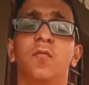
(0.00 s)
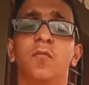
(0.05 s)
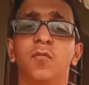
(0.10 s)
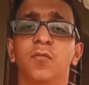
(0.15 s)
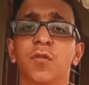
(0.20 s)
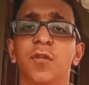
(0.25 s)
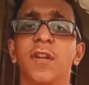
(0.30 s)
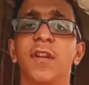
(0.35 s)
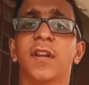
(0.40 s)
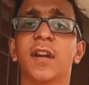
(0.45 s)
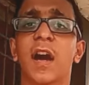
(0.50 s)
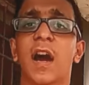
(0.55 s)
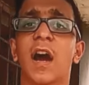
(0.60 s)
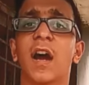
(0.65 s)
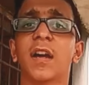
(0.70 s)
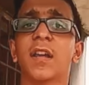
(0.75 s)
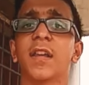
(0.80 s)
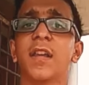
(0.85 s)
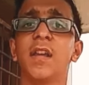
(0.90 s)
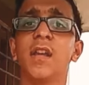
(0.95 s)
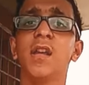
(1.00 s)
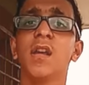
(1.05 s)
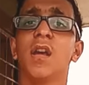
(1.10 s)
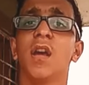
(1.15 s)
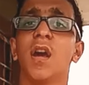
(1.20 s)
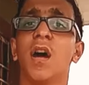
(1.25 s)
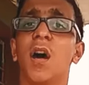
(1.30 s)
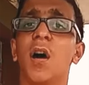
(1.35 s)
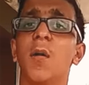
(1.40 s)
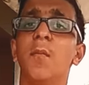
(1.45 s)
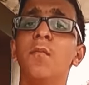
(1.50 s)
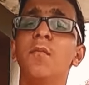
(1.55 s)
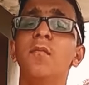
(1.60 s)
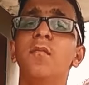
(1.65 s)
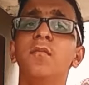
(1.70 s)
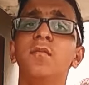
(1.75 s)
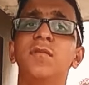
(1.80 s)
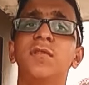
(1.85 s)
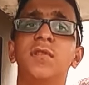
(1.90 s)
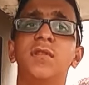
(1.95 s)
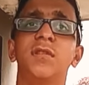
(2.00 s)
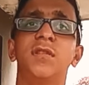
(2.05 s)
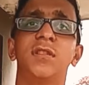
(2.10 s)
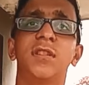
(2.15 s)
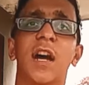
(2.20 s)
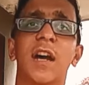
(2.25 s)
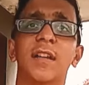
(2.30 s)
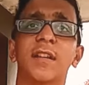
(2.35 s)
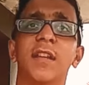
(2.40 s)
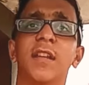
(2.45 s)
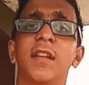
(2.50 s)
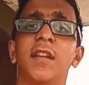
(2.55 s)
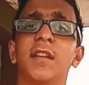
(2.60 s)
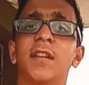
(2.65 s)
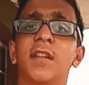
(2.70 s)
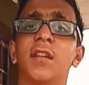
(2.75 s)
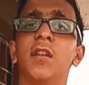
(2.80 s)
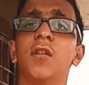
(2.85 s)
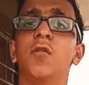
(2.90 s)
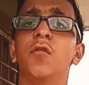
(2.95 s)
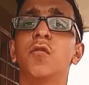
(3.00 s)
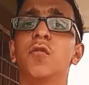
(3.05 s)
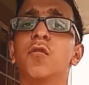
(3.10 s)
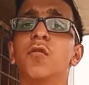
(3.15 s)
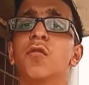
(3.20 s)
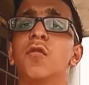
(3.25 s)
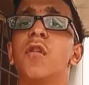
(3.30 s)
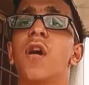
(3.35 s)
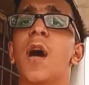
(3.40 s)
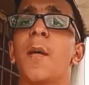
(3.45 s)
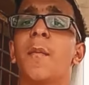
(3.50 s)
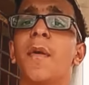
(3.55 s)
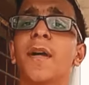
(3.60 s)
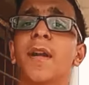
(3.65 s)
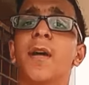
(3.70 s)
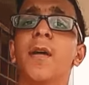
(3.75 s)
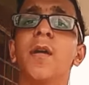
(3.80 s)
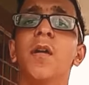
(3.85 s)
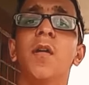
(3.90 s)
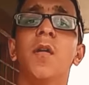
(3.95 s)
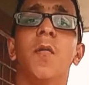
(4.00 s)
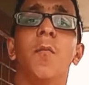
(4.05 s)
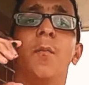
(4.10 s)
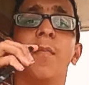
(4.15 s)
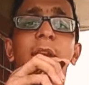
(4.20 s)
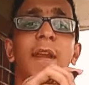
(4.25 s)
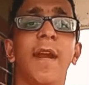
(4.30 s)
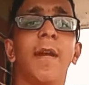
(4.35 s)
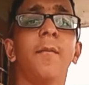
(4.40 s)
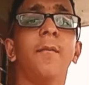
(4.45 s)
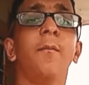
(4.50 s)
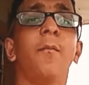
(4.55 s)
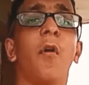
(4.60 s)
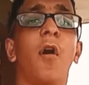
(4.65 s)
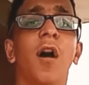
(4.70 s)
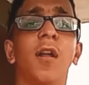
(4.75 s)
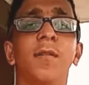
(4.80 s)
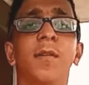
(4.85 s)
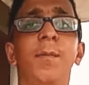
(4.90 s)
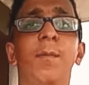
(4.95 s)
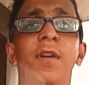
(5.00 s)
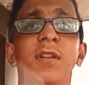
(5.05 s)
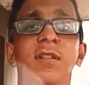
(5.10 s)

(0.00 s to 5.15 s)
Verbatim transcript: उन्होंने कहा कि हम चाहते हैं कि लोगों को हमारा ब्रांड बहुत ही